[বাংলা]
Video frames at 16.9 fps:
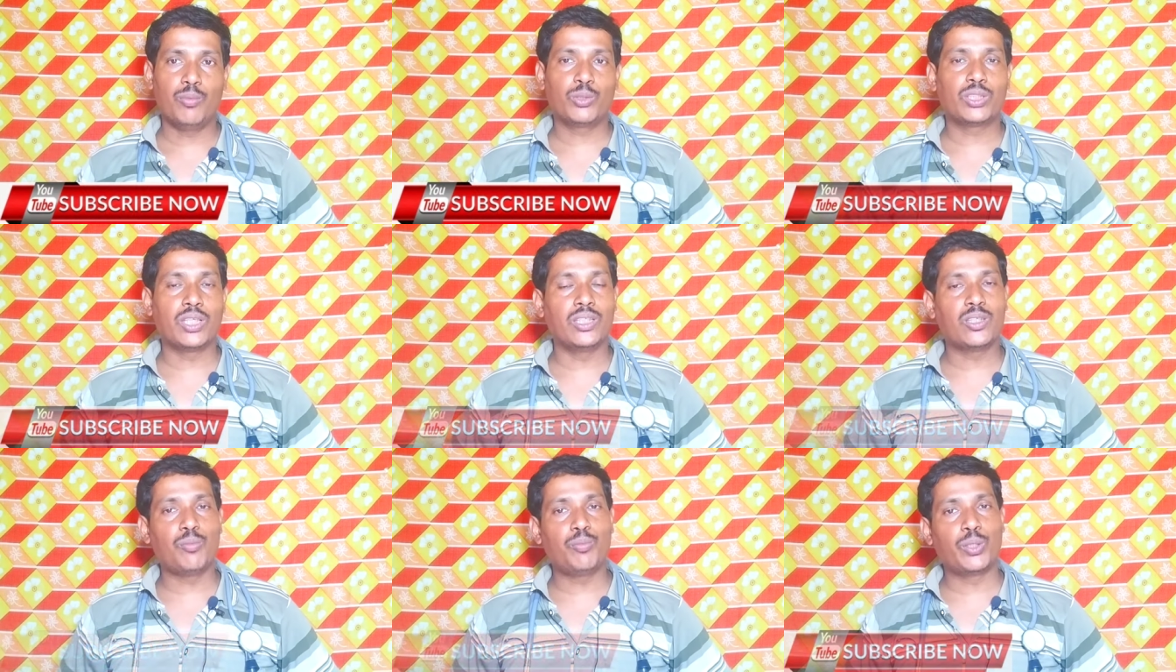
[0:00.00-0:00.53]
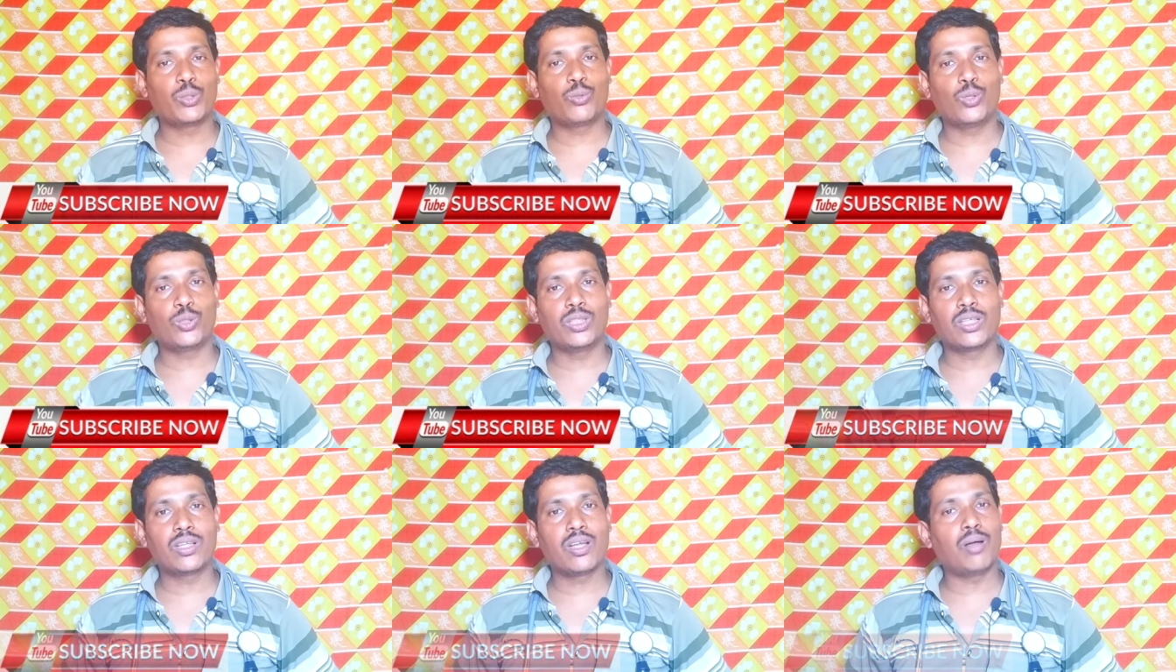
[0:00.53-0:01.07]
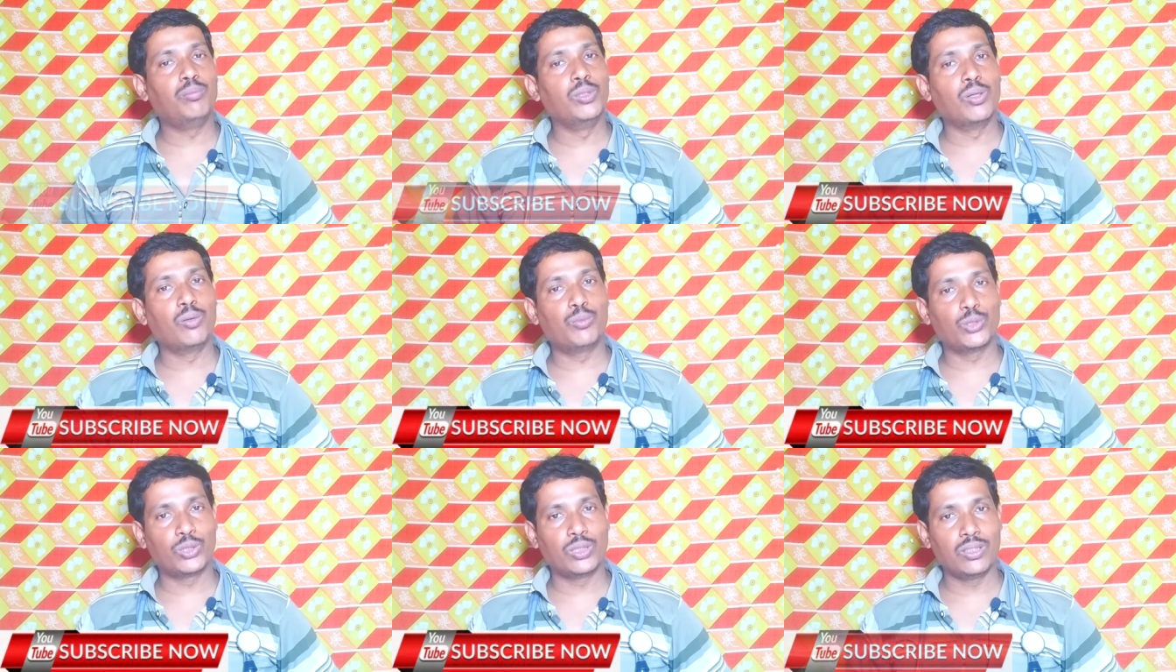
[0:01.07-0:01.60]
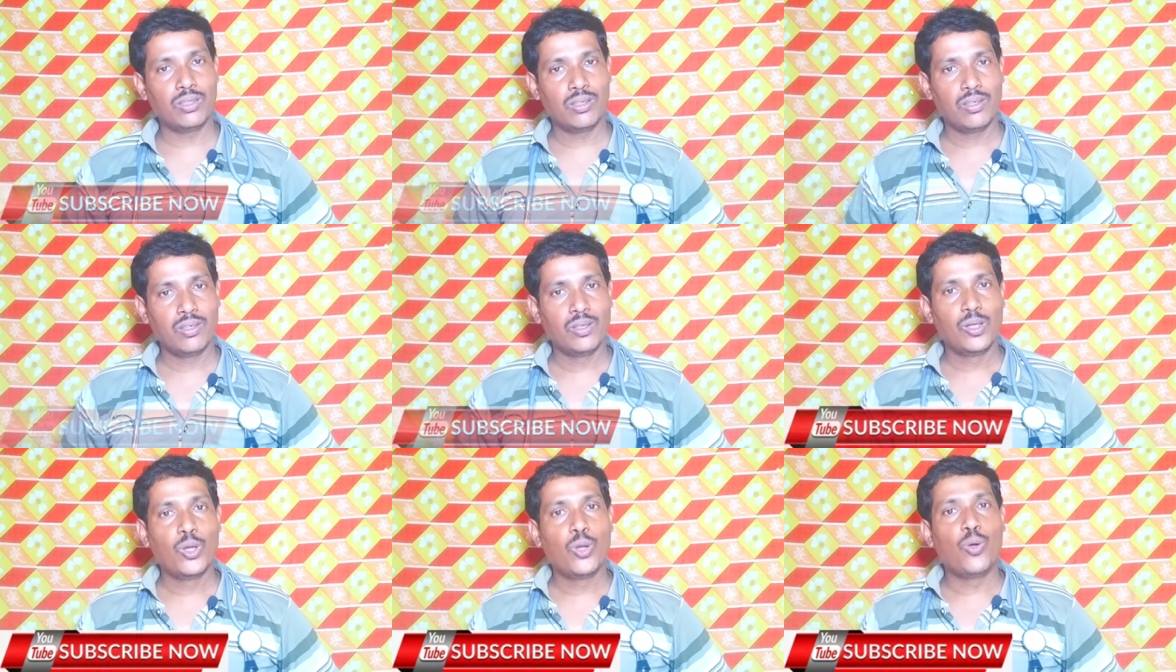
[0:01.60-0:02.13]
এবং সেই সব ভিডিওগুলো দেখে আপনি অবশ্যই
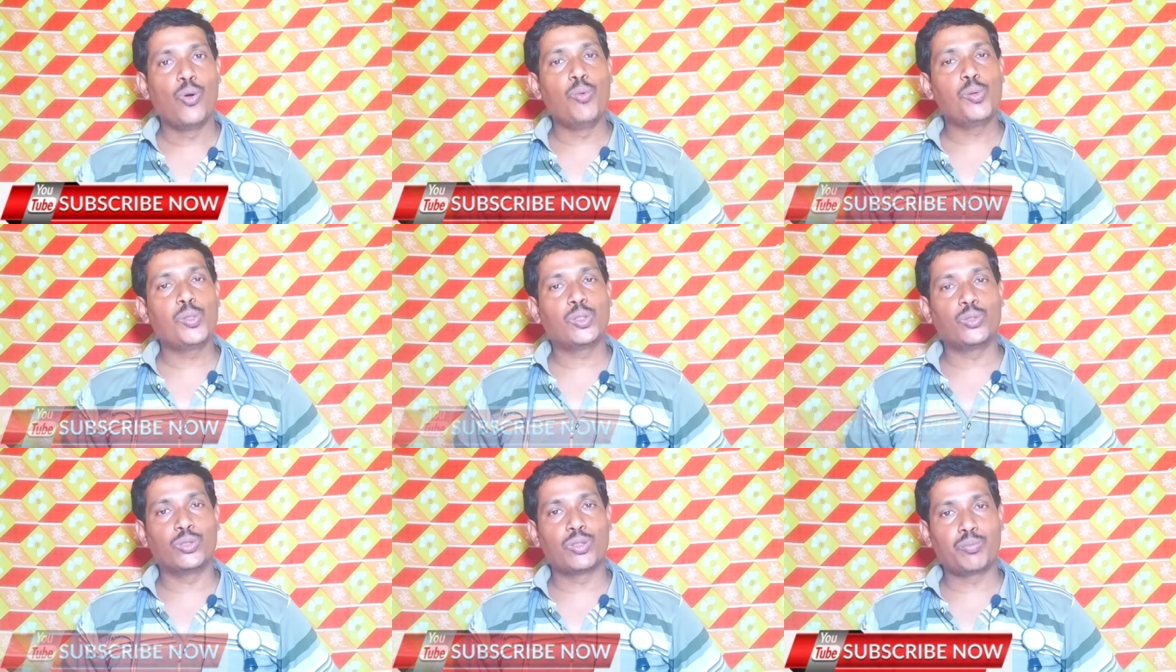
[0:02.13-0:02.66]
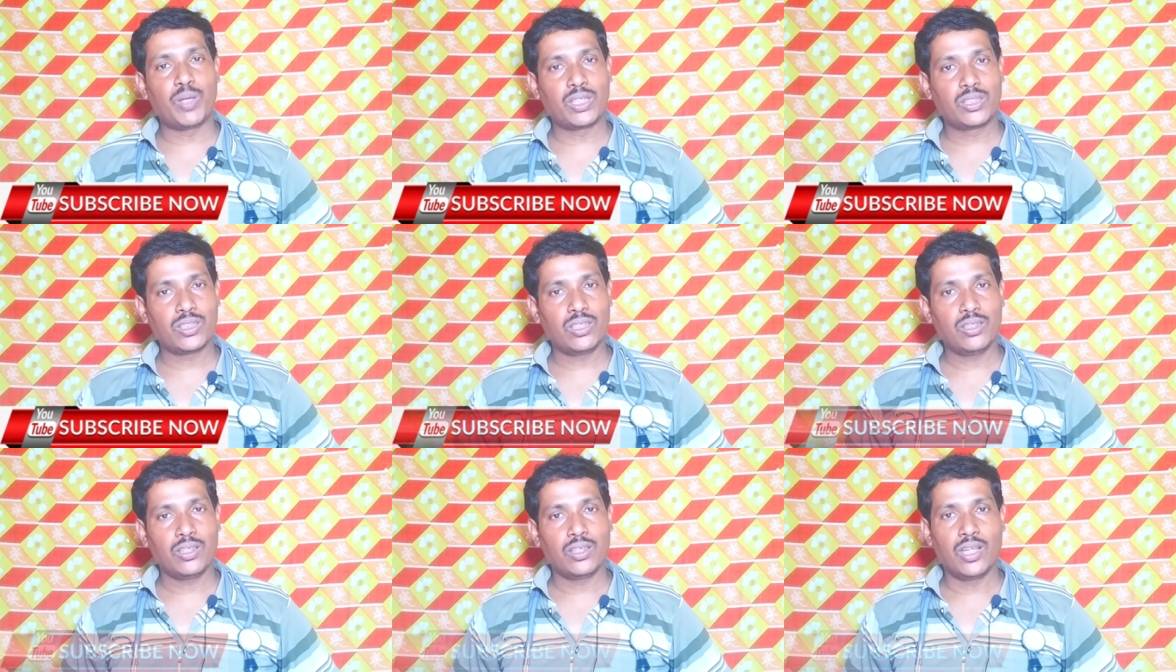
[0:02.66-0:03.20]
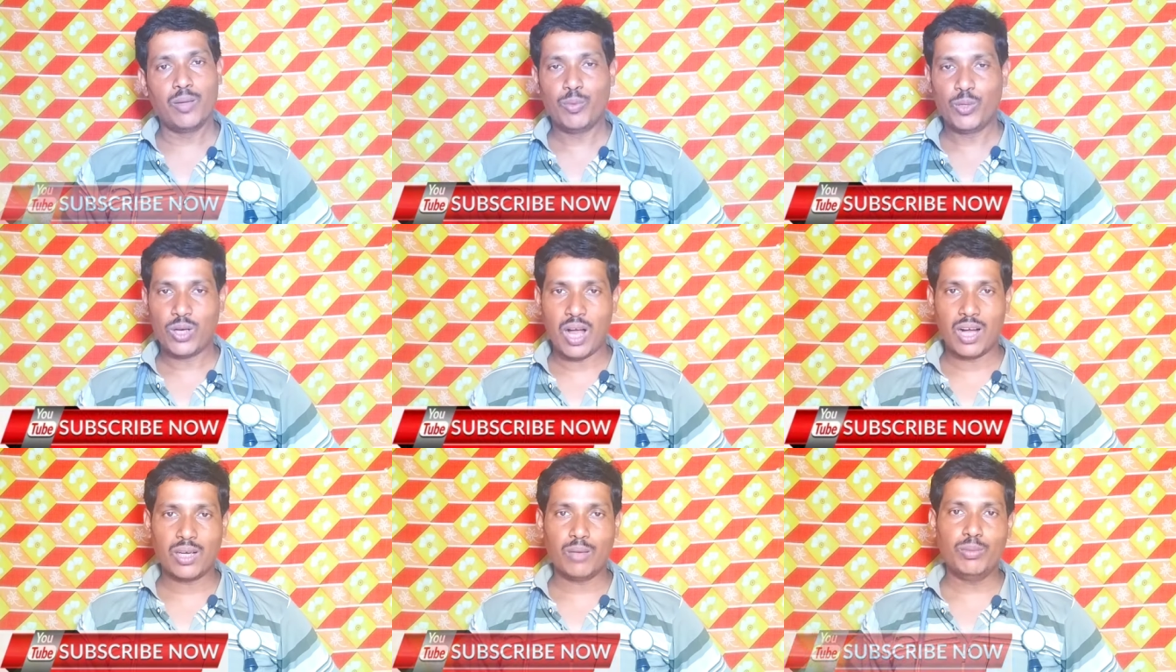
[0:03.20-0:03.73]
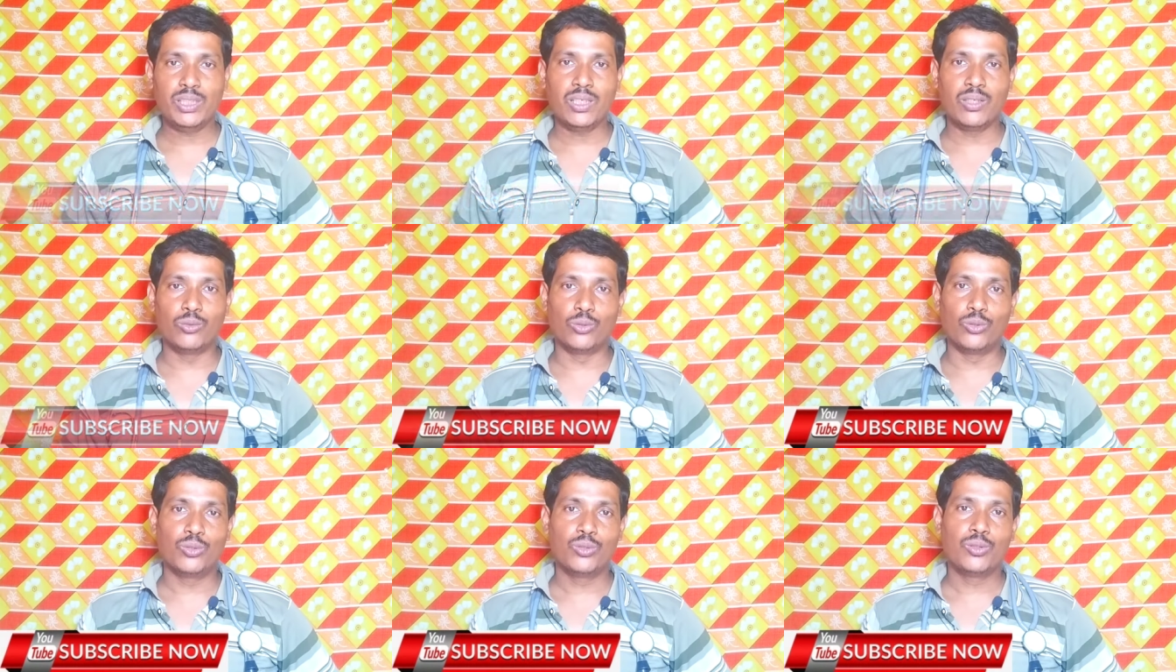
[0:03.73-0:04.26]
উপকৃত হতে পারছেন এবং আগামী
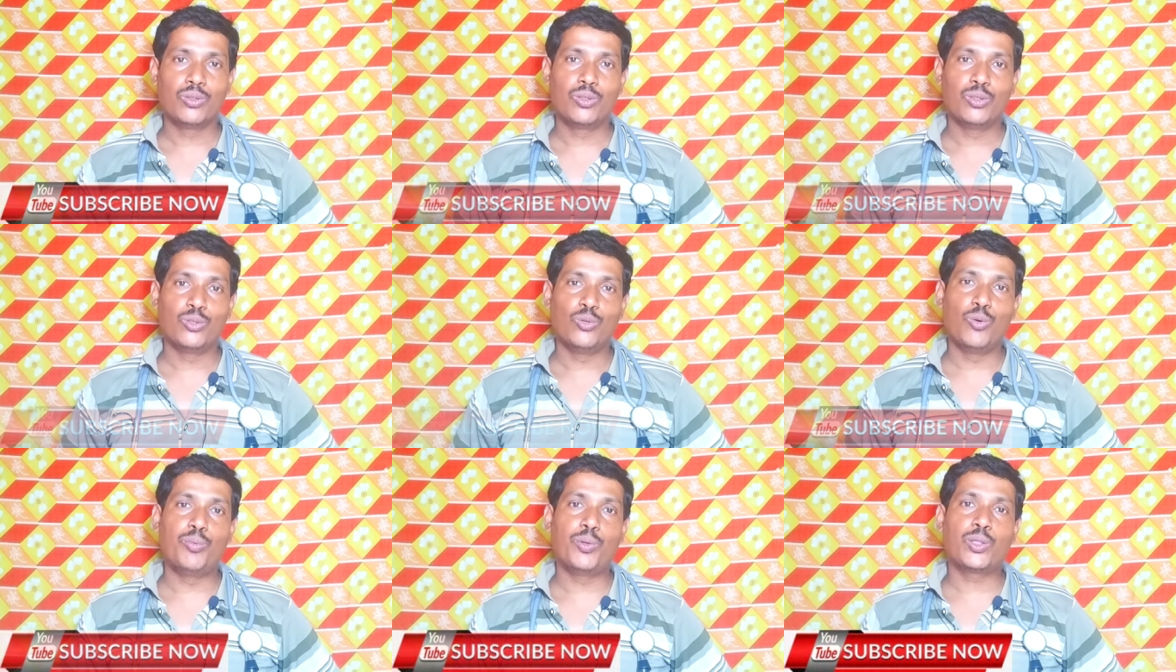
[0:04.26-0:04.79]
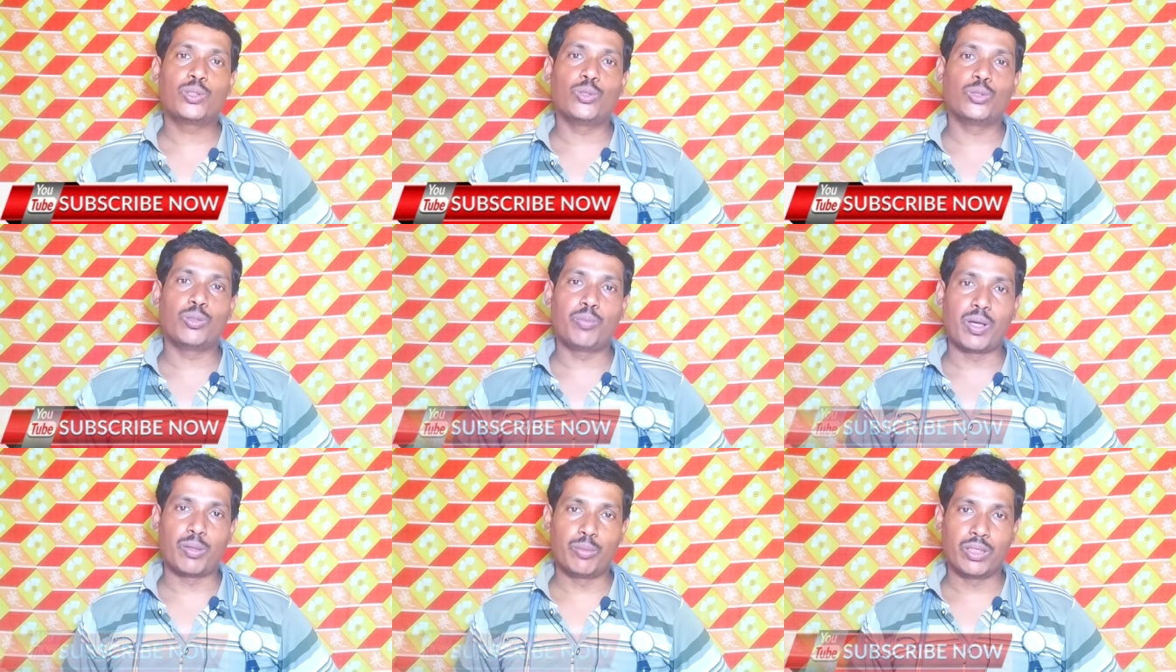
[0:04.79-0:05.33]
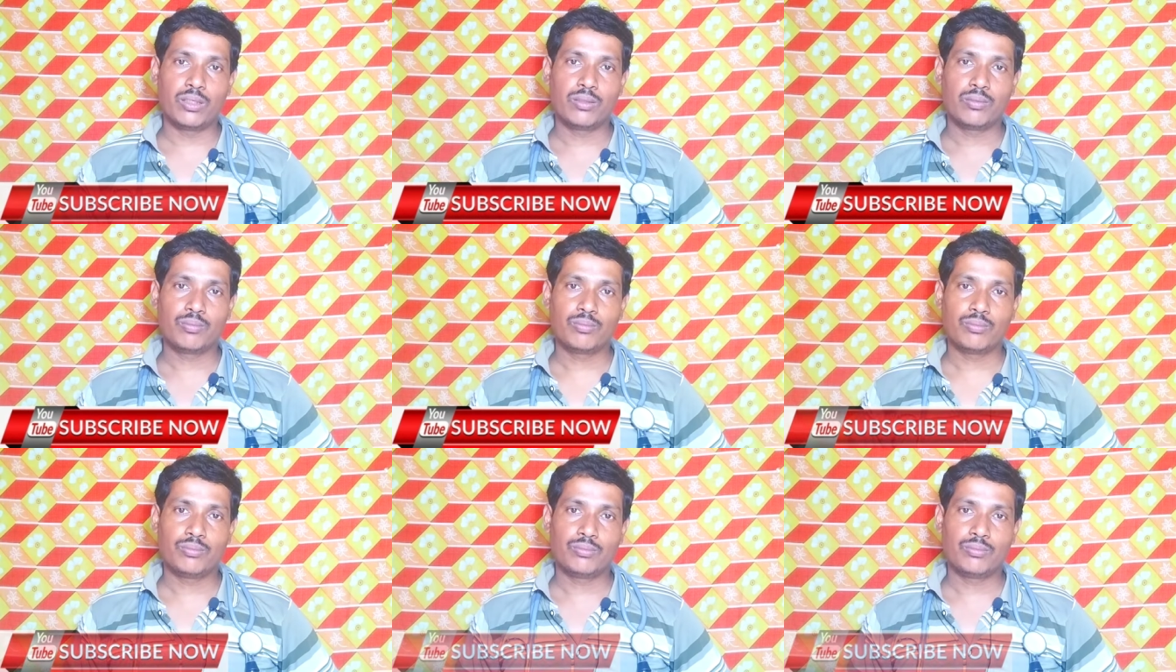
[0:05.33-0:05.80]
দিনেও উপকৃত হতে পারবেন